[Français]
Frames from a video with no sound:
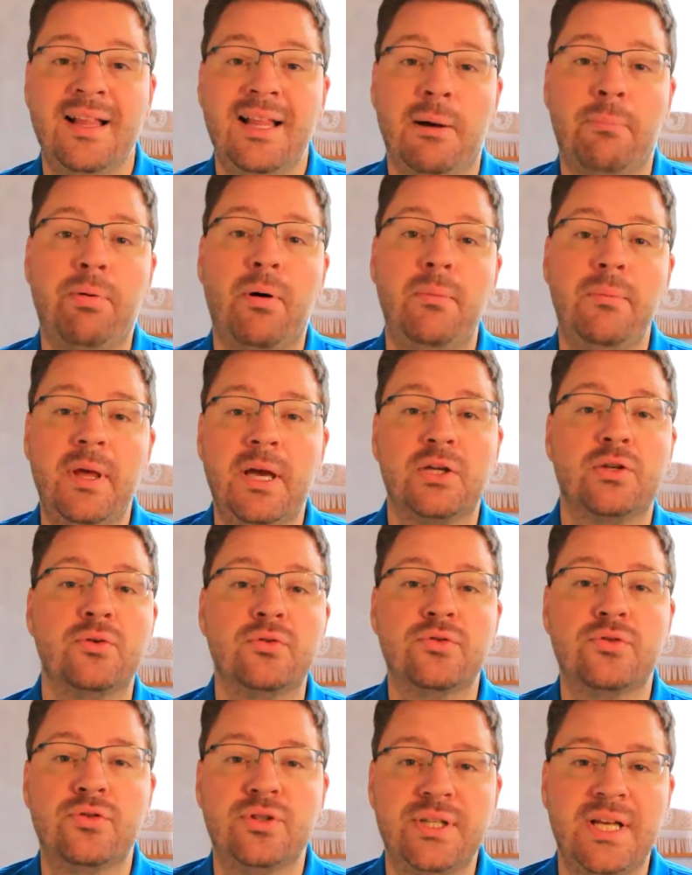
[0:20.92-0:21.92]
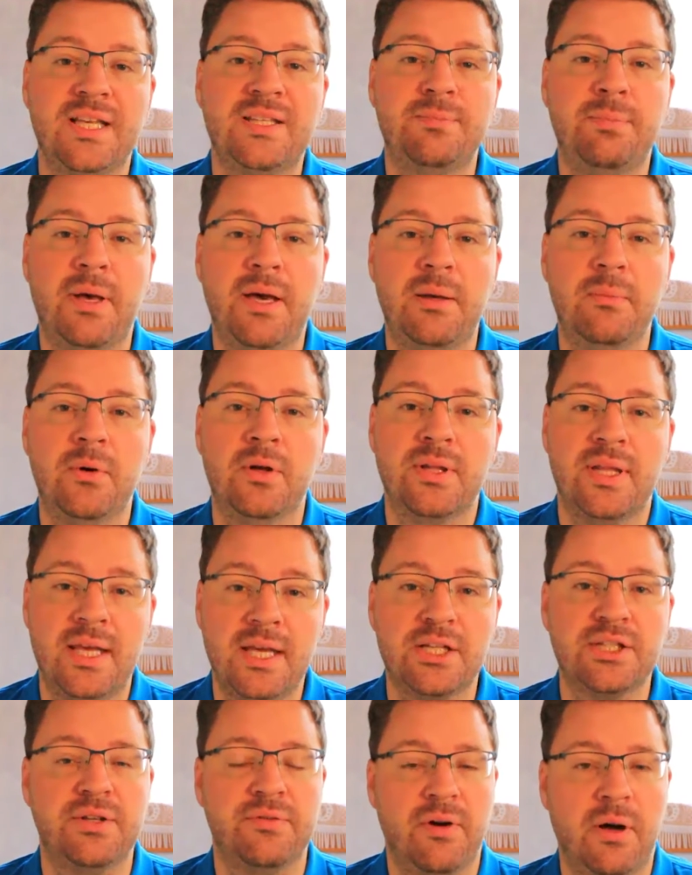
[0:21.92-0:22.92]
La première chose que j'ai expérimentée
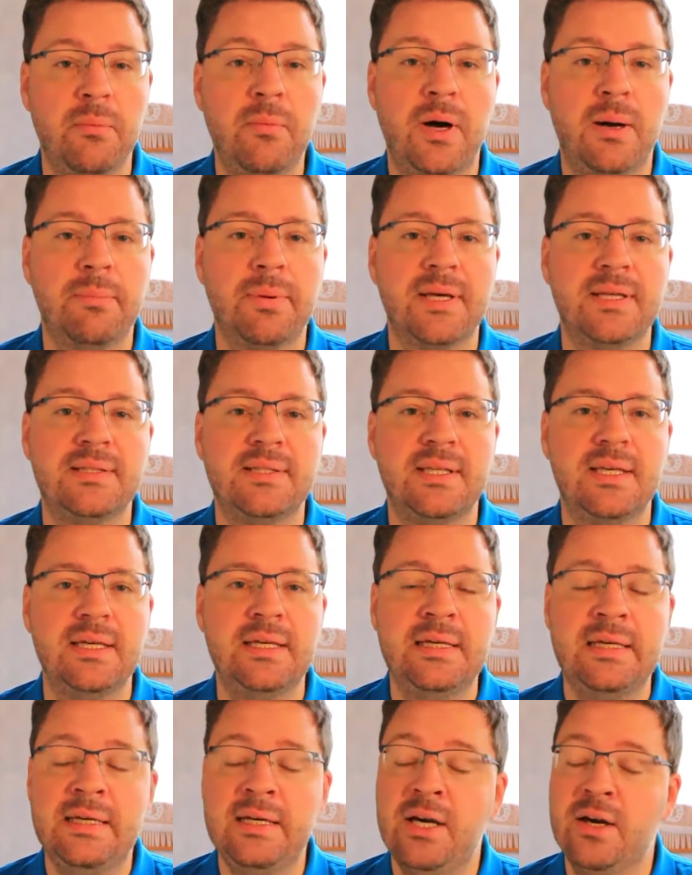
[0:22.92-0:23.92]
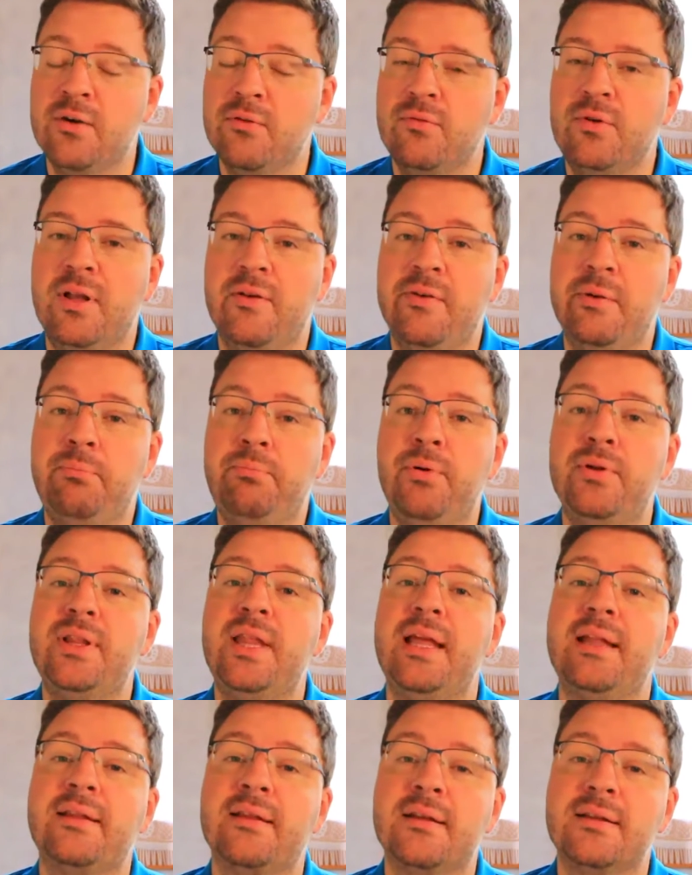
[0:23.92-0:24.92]
et que j'ai vraiment appréciée, vous l'avez
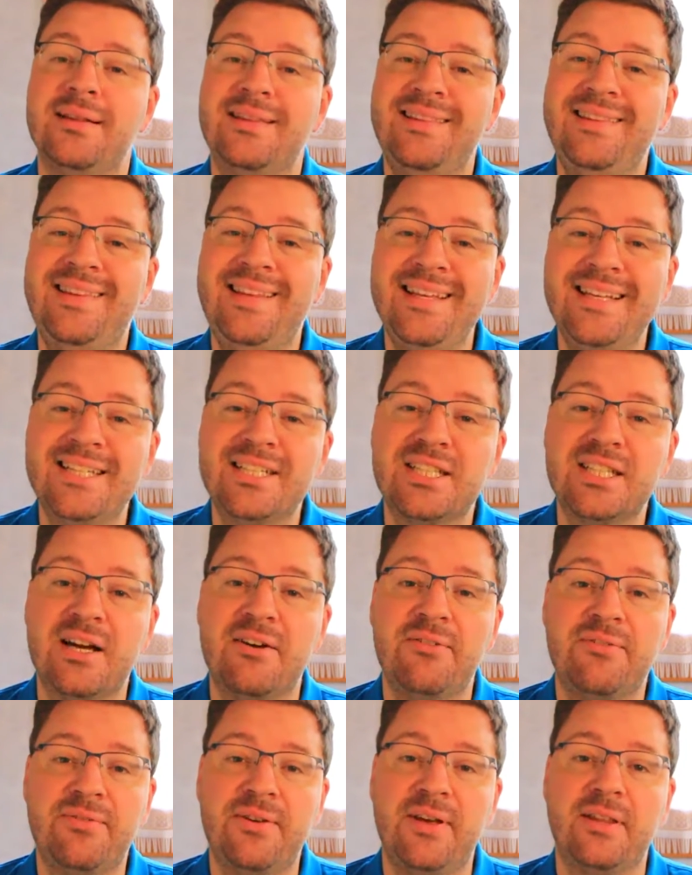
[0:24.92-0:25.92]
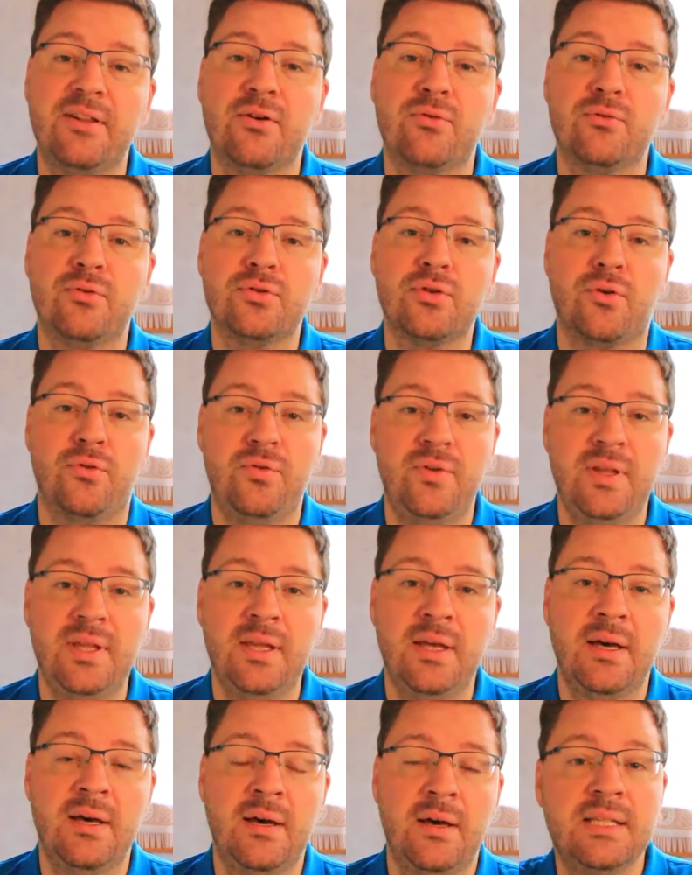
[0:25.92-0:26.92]
peut-être déjà fait dans votre vie,
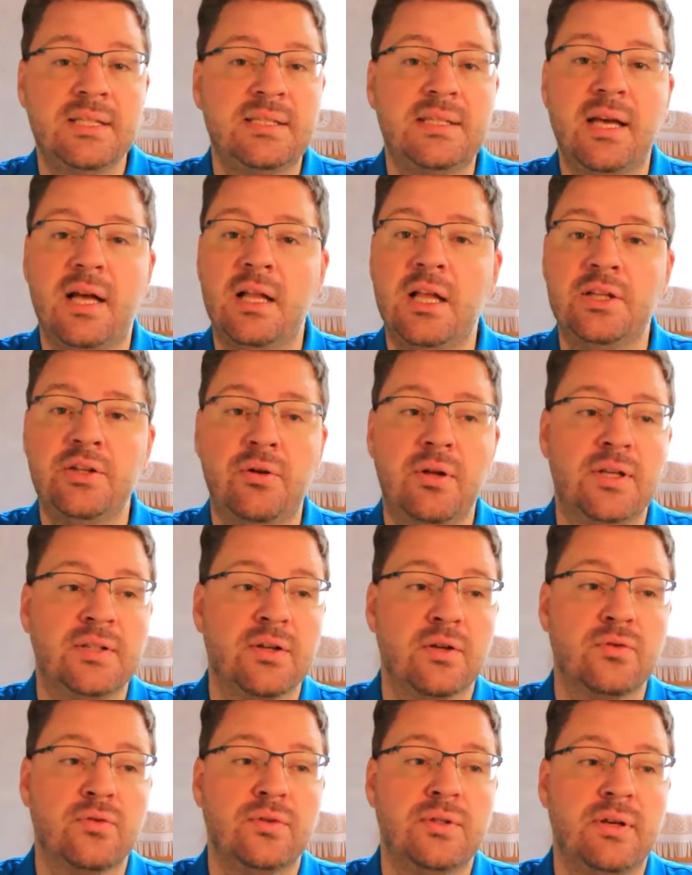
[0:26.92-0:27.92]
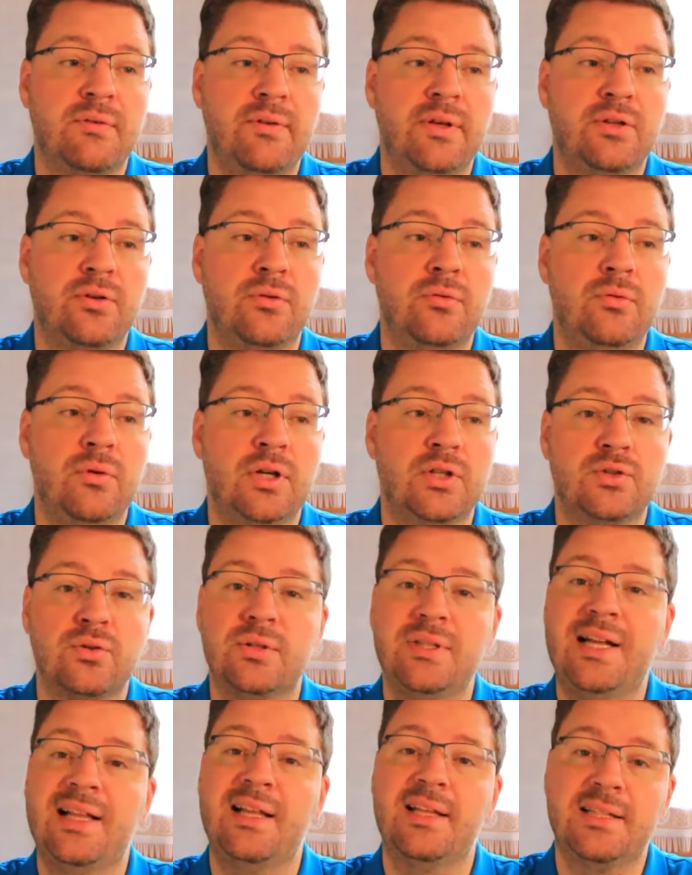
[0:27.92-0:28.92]
si à l'adolescence vous avez tenu un
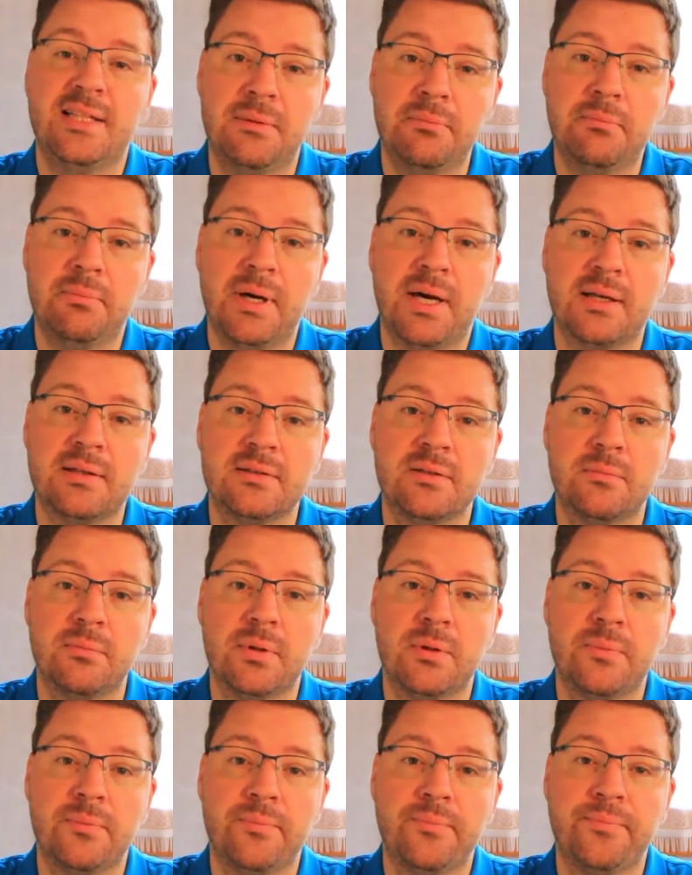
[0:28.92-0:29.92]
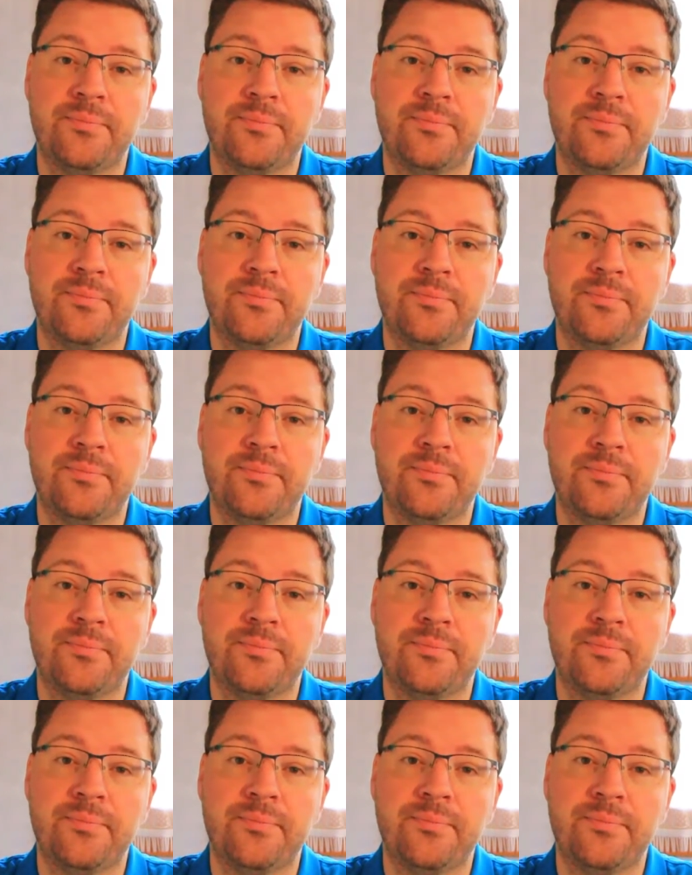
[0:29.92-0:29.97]
journal intime par exemple,